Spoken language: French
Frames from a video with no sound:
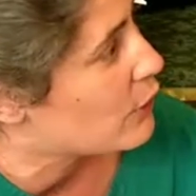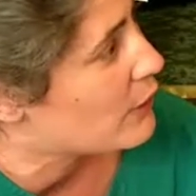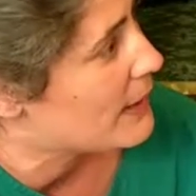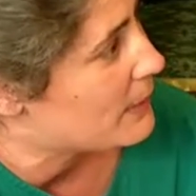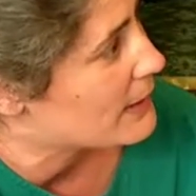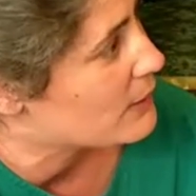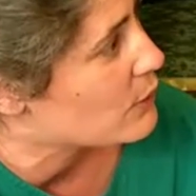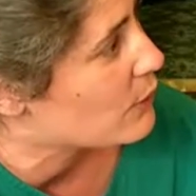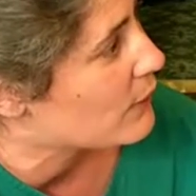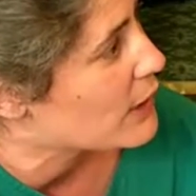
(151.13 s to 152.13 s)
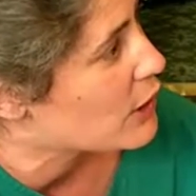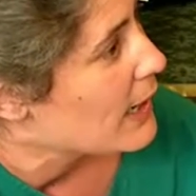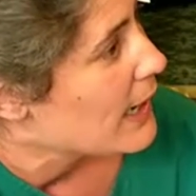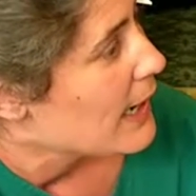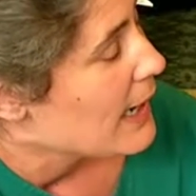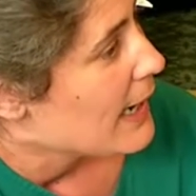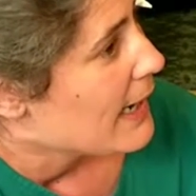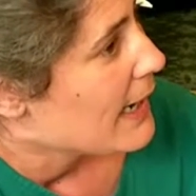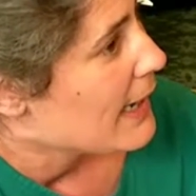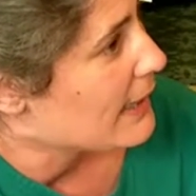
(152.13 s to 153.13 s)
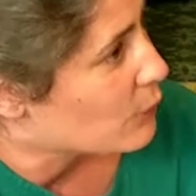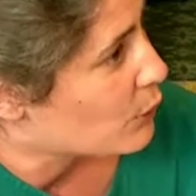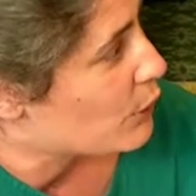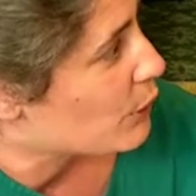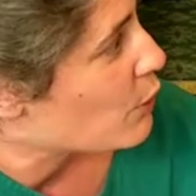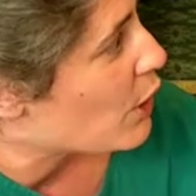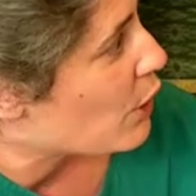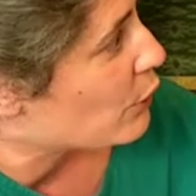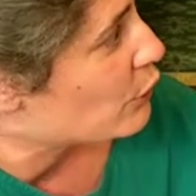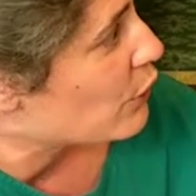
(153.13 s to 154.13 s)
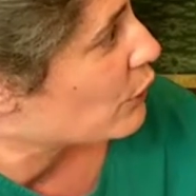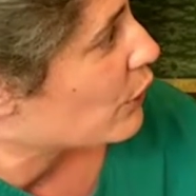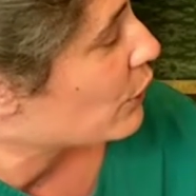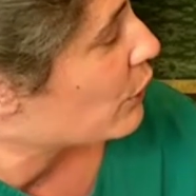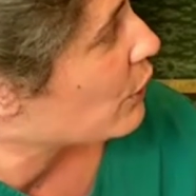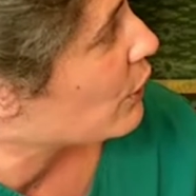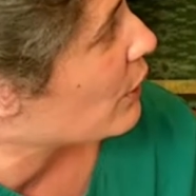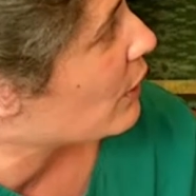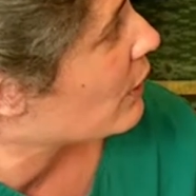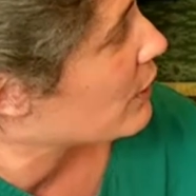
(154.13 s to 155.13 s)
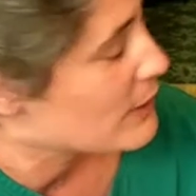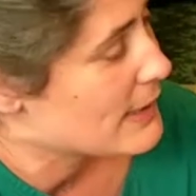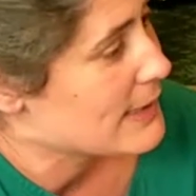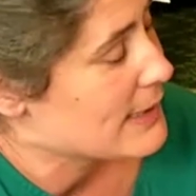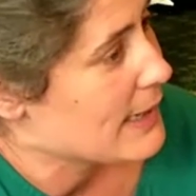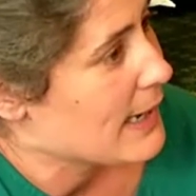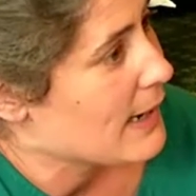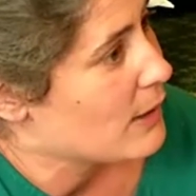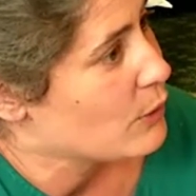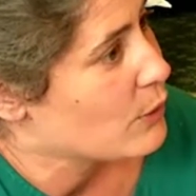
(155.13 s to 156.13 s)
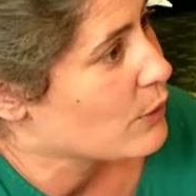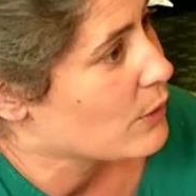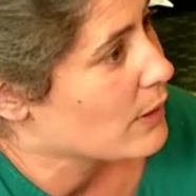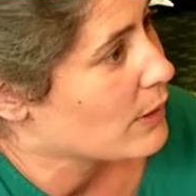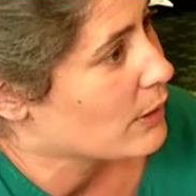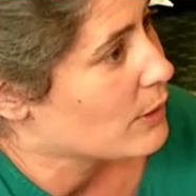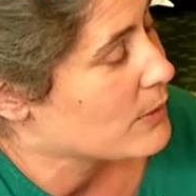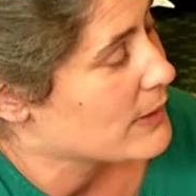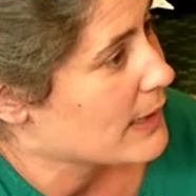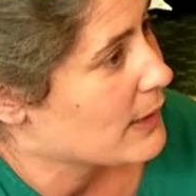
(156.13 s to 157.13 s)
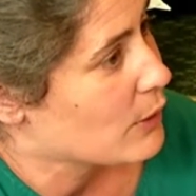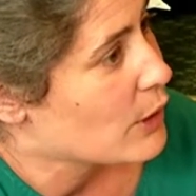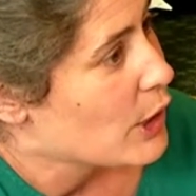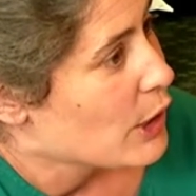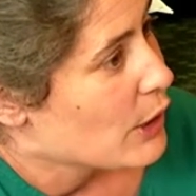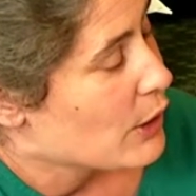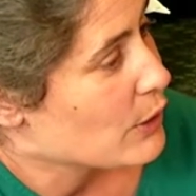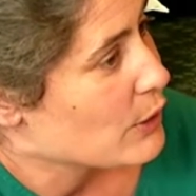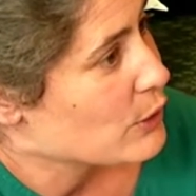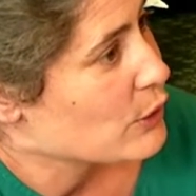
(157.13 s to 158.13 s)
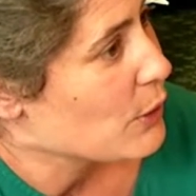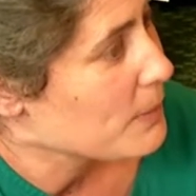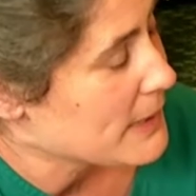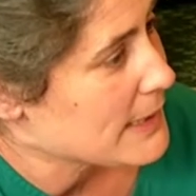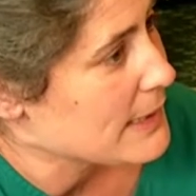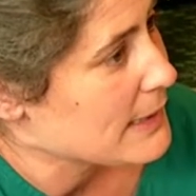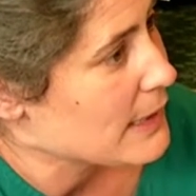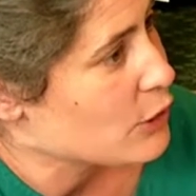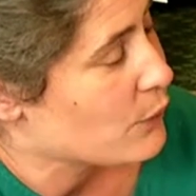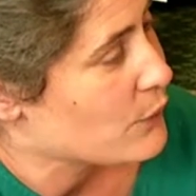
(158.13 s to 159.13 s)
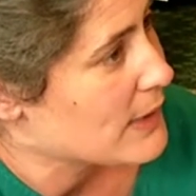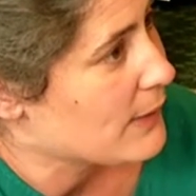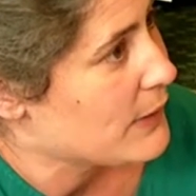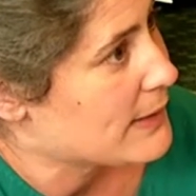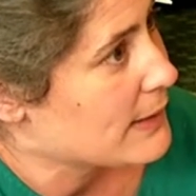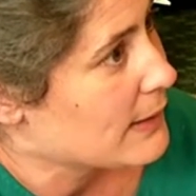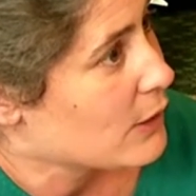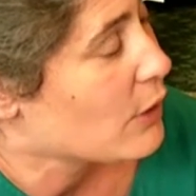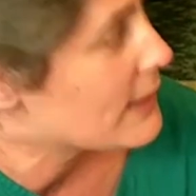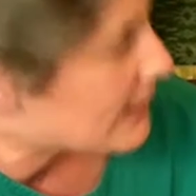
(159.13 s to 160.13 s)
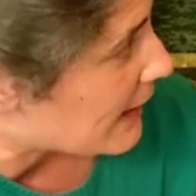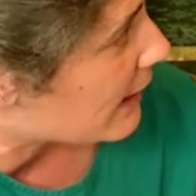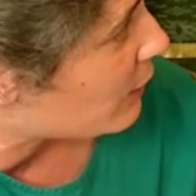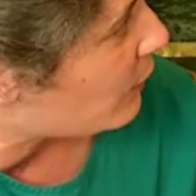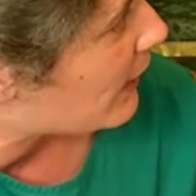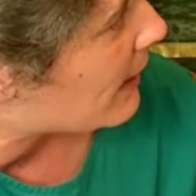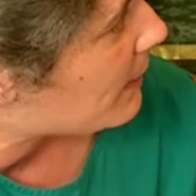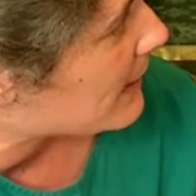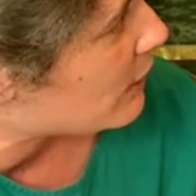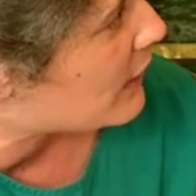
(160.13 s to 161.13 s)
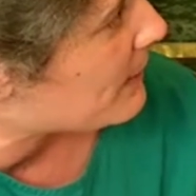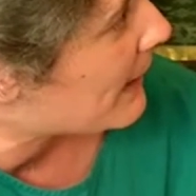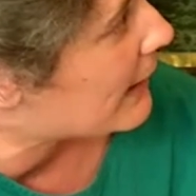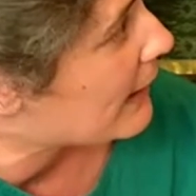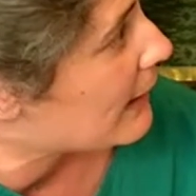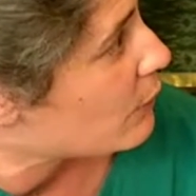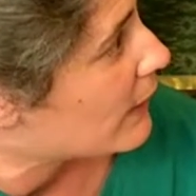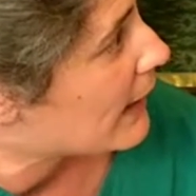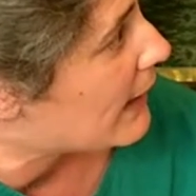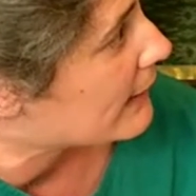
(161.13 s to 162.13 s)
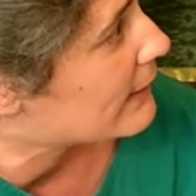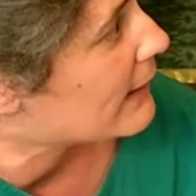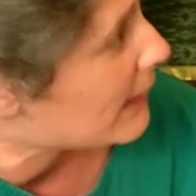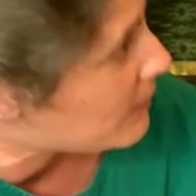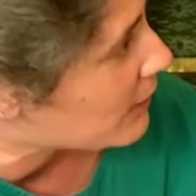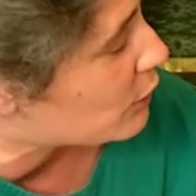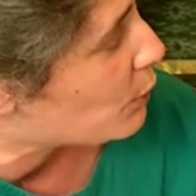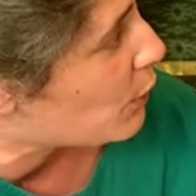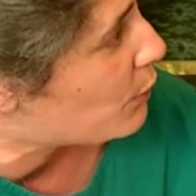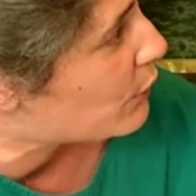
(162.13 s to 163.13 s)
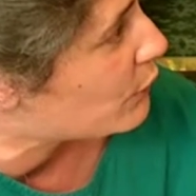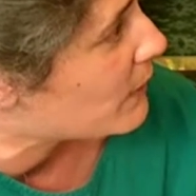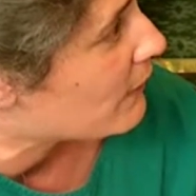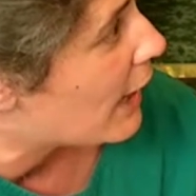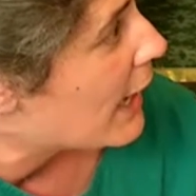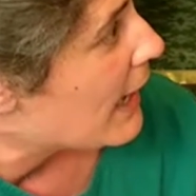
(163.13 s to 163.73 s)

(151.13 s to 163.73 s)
dans les plateaux sauvages. Et donc, moi, entendre que euh, c'est un lieu, comment dire, euh, sans mixité, je vous invite, quand il sera réouvert, parce que j'espère qu'il réouvrira très bientôt pour poursuivre,